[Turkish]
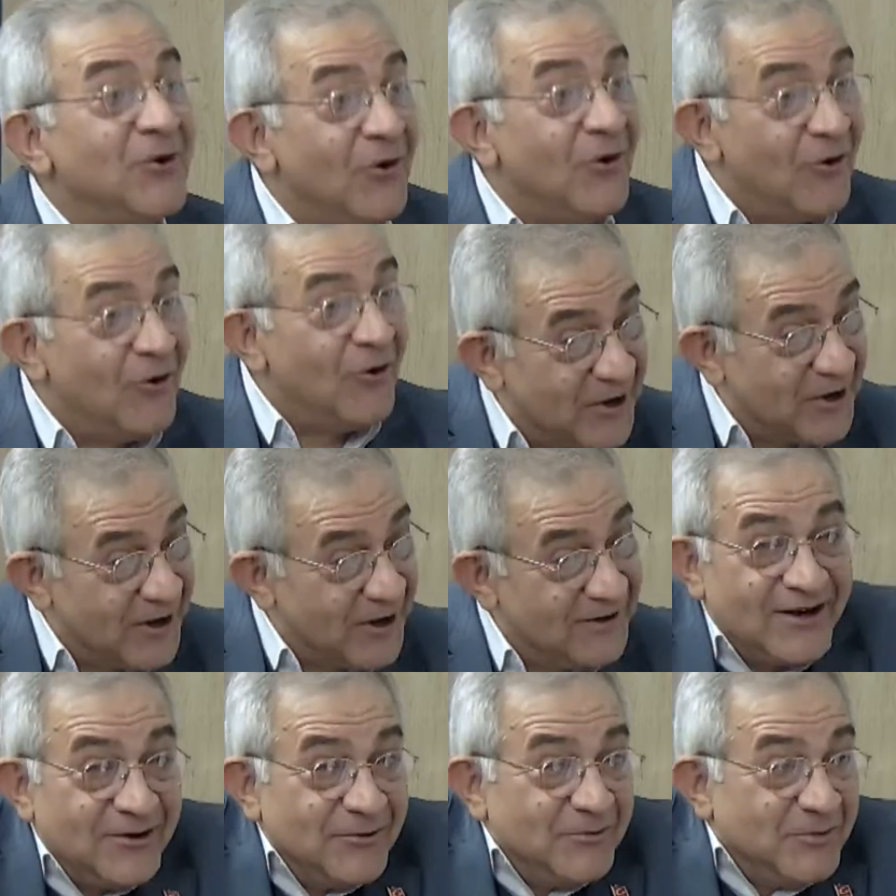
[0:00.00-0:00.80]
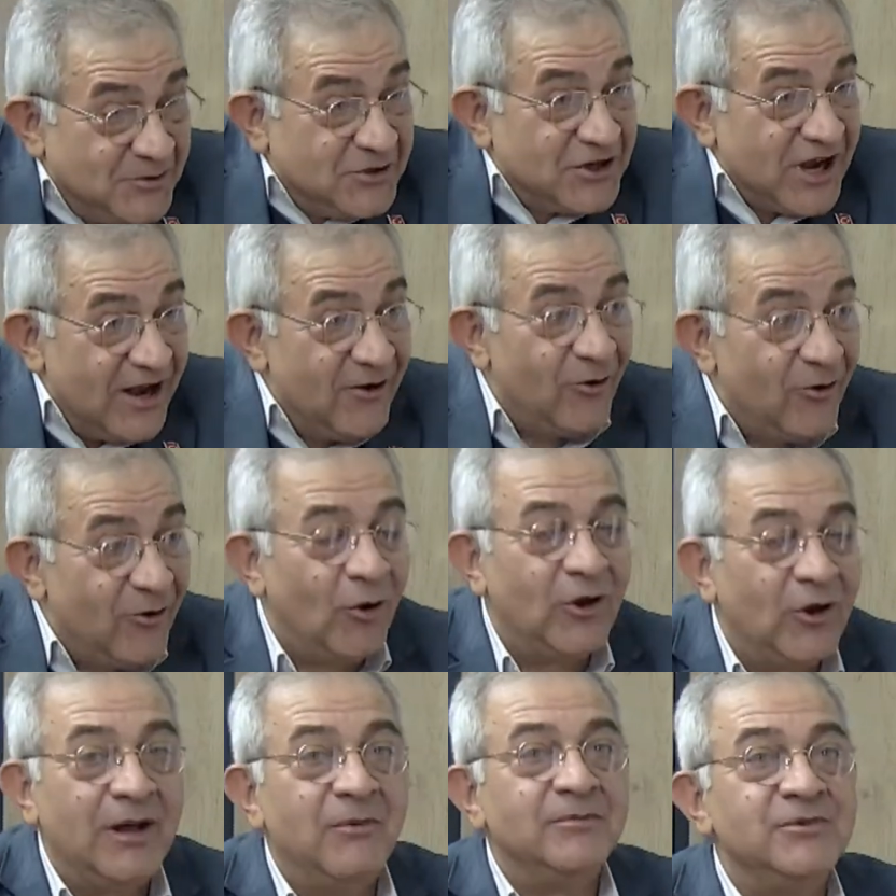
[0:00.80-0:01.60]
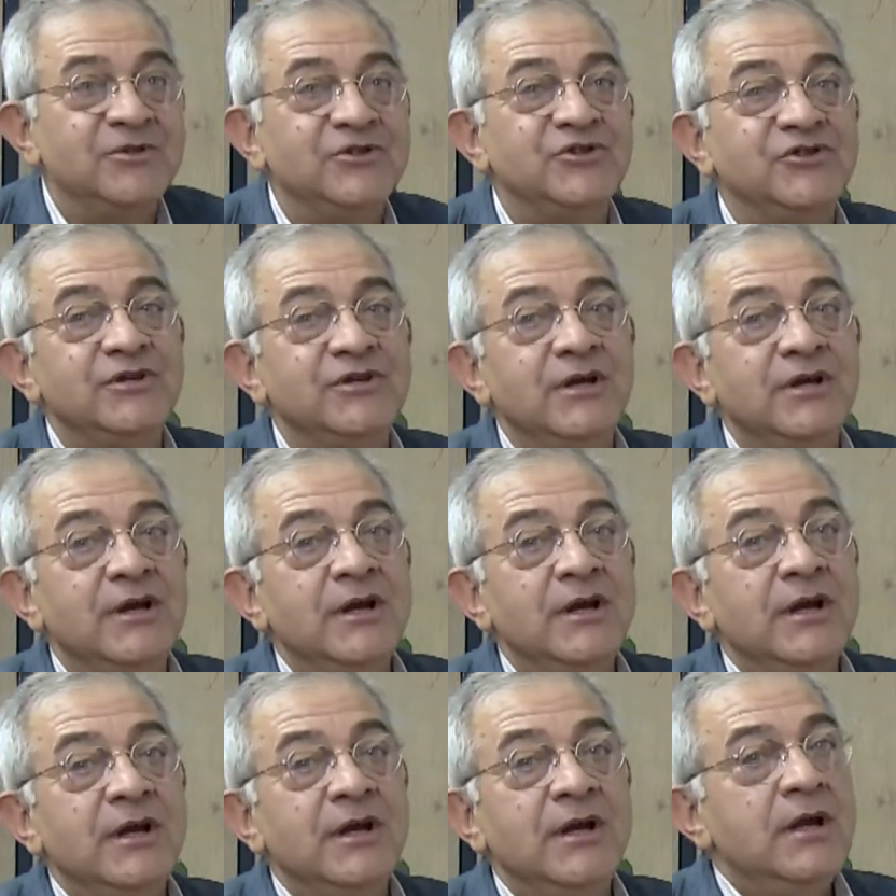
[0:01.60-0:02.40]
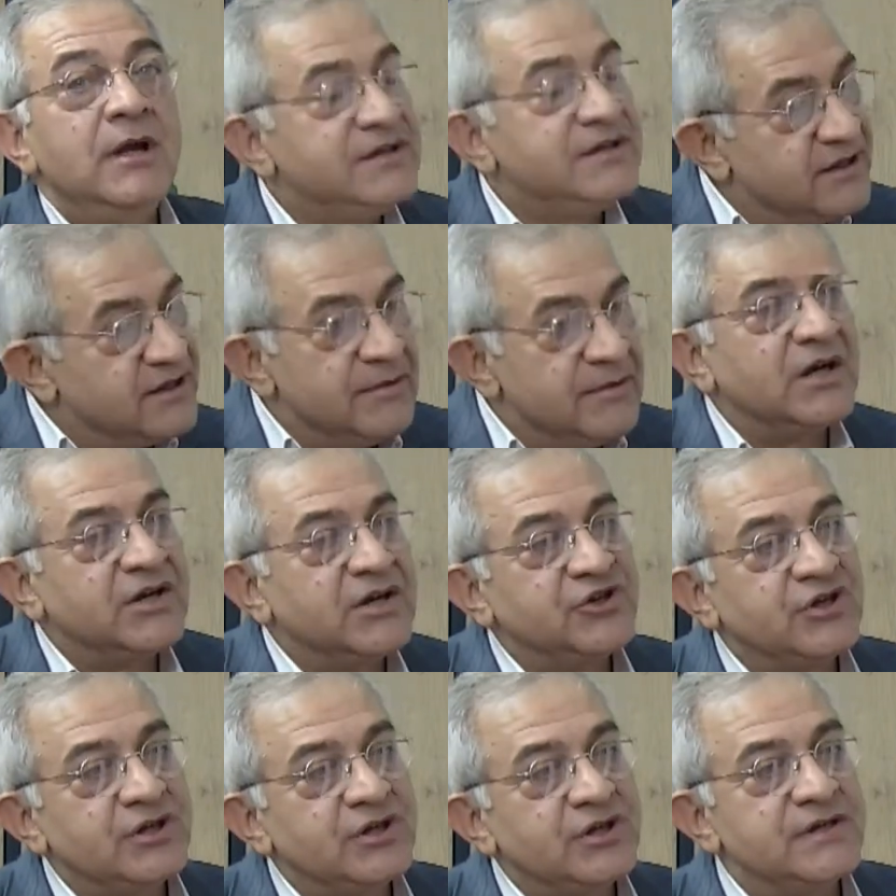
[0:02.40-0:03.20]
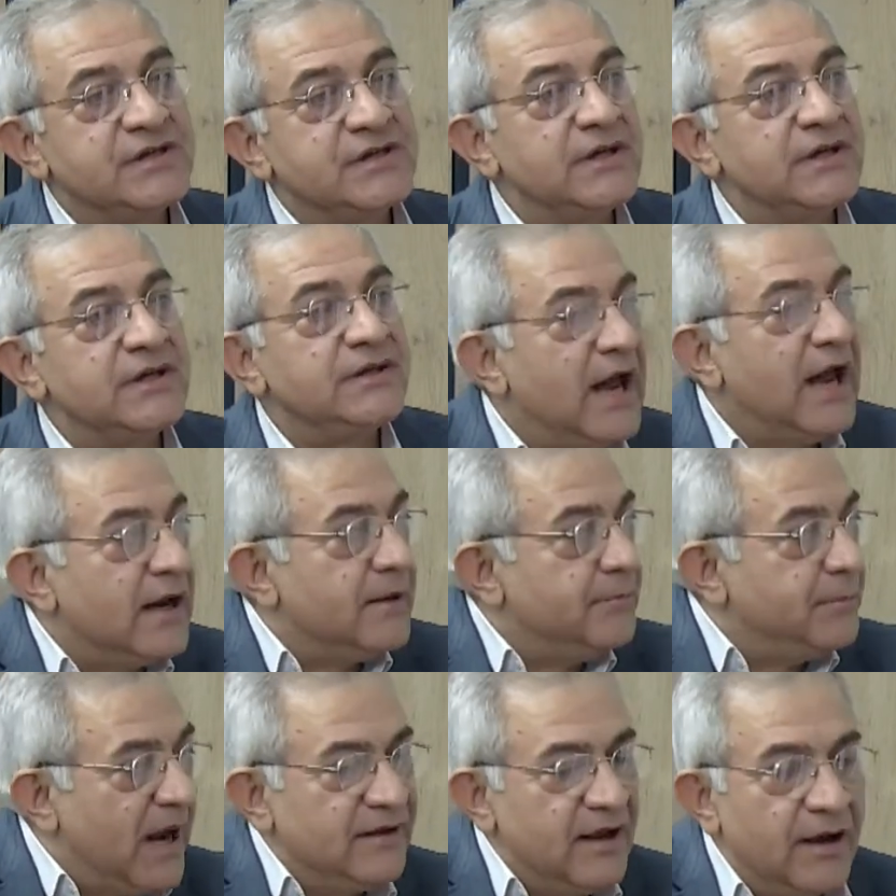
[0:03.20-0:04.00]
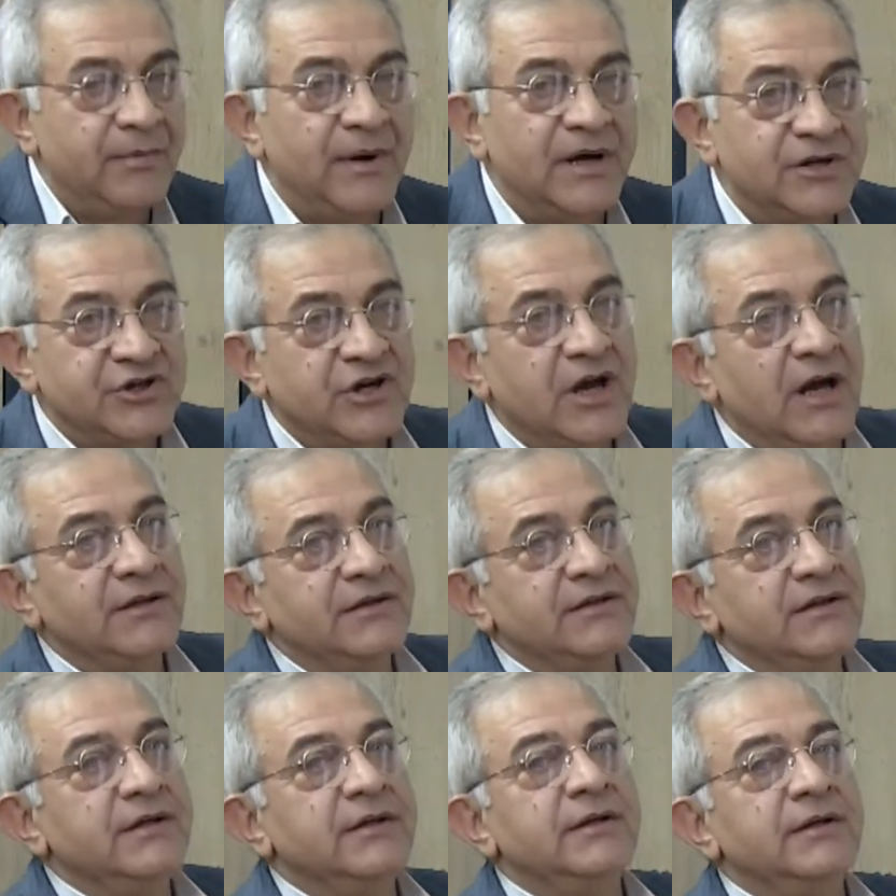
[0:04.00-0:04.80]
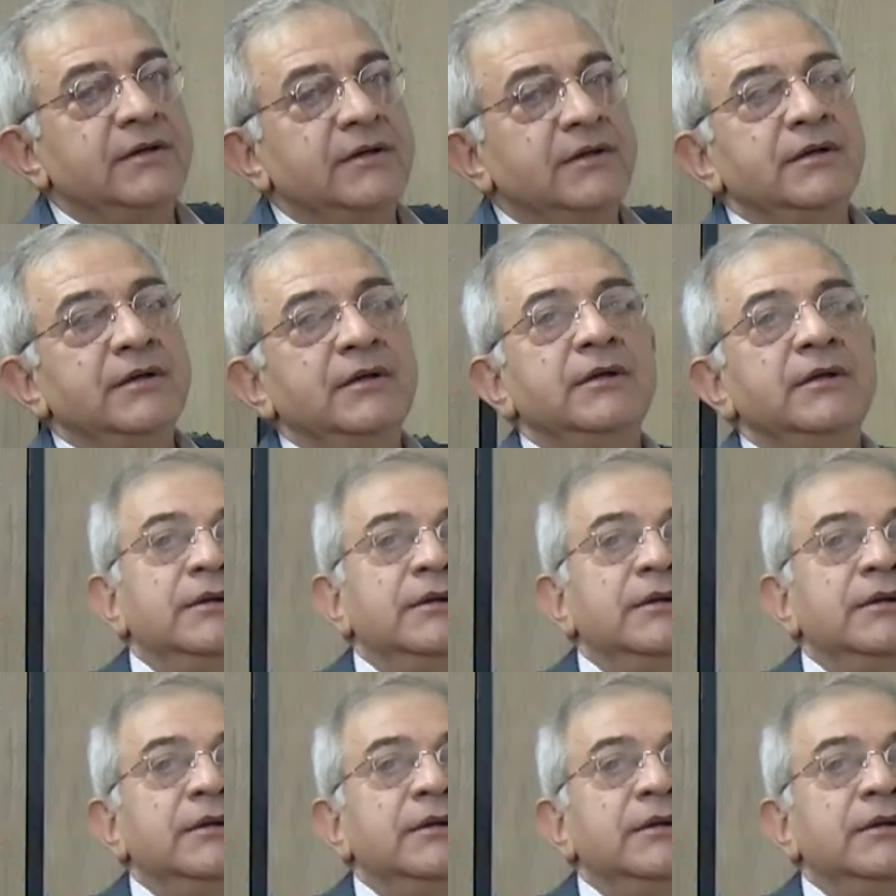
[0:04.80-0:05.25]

Yok kura, yani bir şey olamamış. Sizin bakışınız nedir? Yani belediye başkanlığı